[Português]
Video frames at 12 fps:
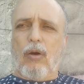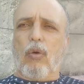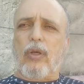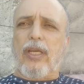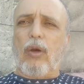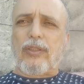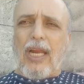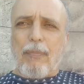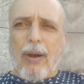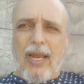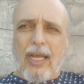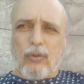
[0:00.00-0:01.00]
o que o
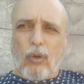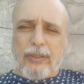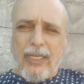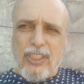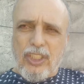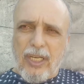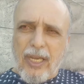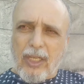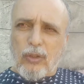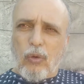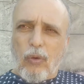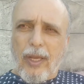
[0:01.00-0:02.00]
trabalhador tem
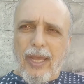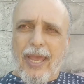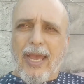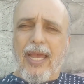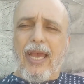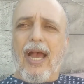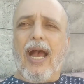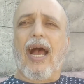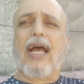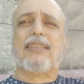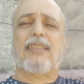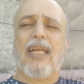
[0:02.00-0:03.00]
direito é
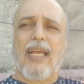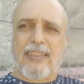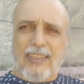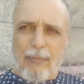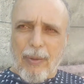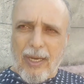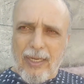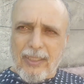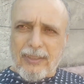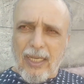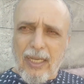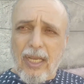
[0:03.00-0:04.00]
as leis
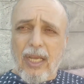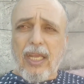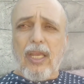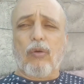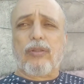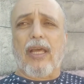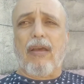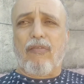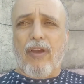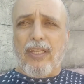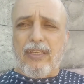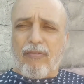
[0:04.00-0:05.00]
trabalhistas e o
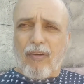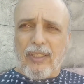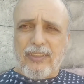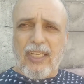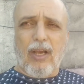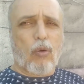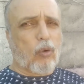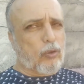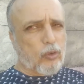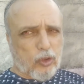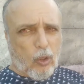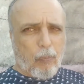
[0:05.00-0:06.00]
dever de fazer o
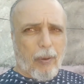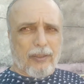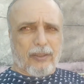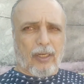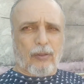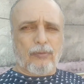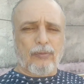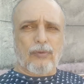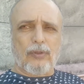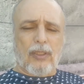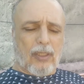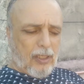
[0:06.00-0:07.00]
que o seu patrão
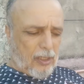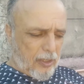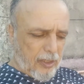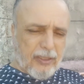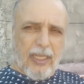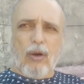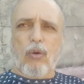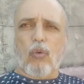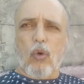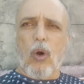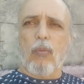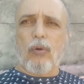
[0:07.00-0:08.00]
lhe deu
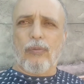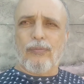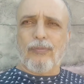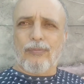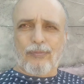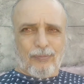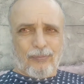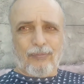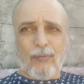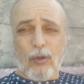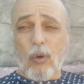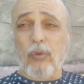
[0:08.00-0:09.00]
como
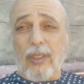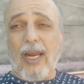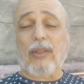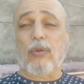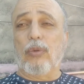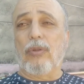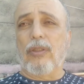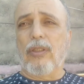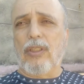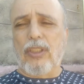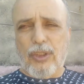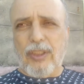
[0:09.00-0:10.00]
contrato
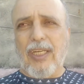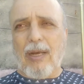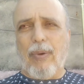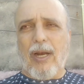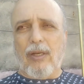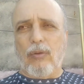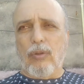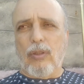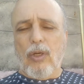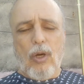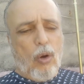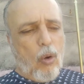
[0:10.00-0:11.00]
de trabalho.
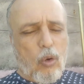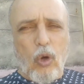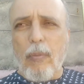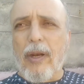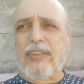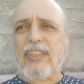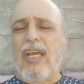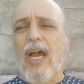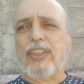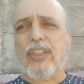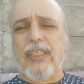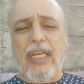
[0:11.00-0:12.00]
O
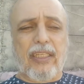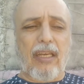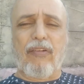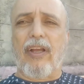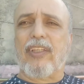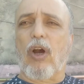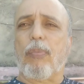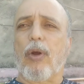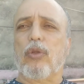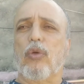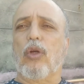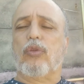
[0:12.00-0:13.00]
comerciante tem que vender o
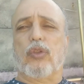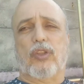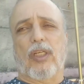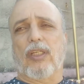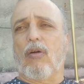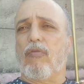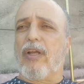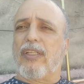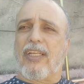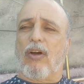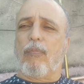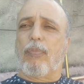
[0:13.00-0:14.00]
produto. Se não
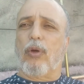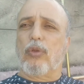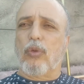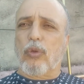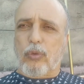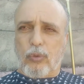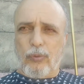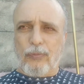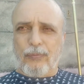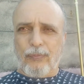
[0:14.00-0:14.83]
vender o produto,